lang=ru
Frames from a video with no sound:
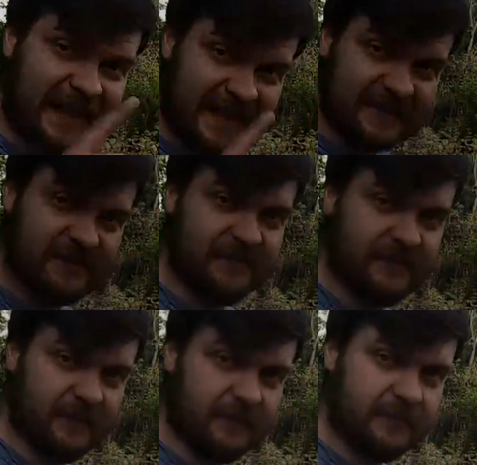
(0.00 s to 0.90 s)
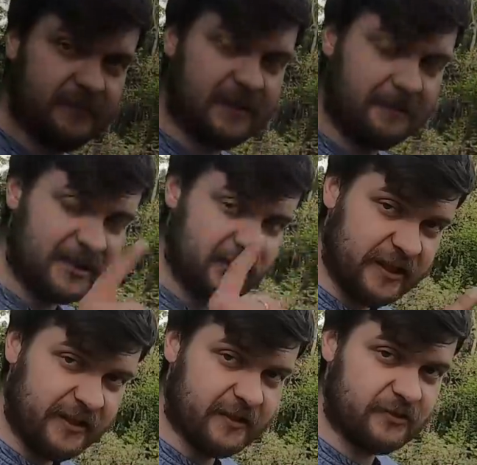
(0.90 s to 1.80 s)
качественное
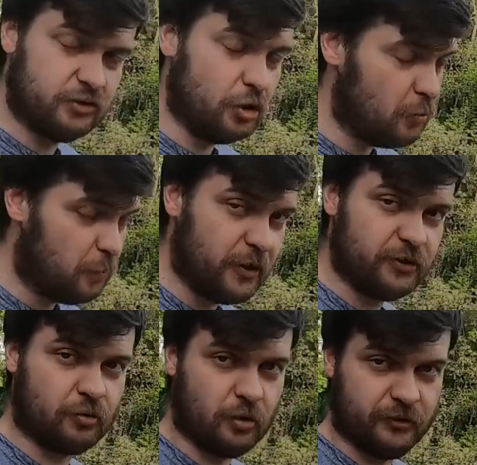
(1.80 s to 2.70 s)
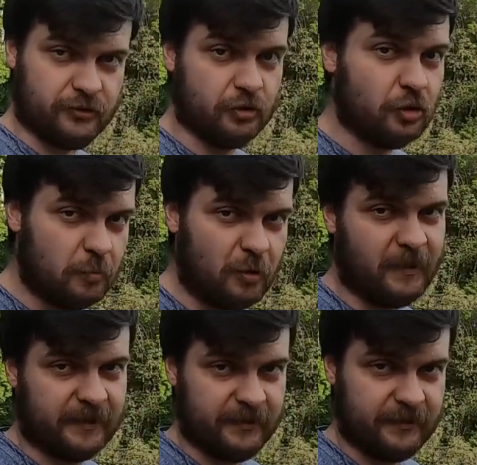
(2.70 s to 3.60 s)
торможение с любой скоростью, на любом
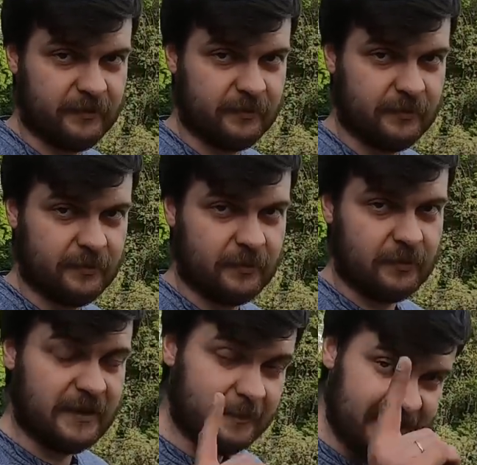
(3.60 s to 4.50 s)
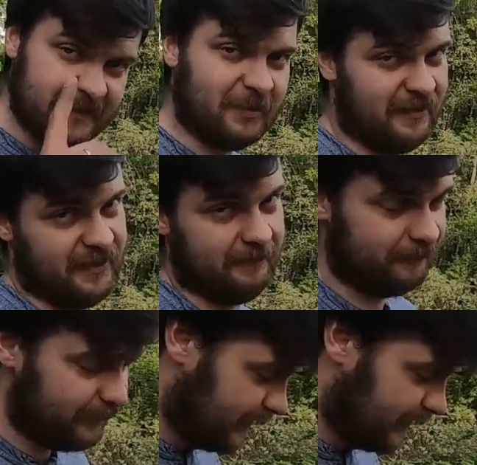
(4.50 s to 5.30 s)
покрытии. И мы это проверим.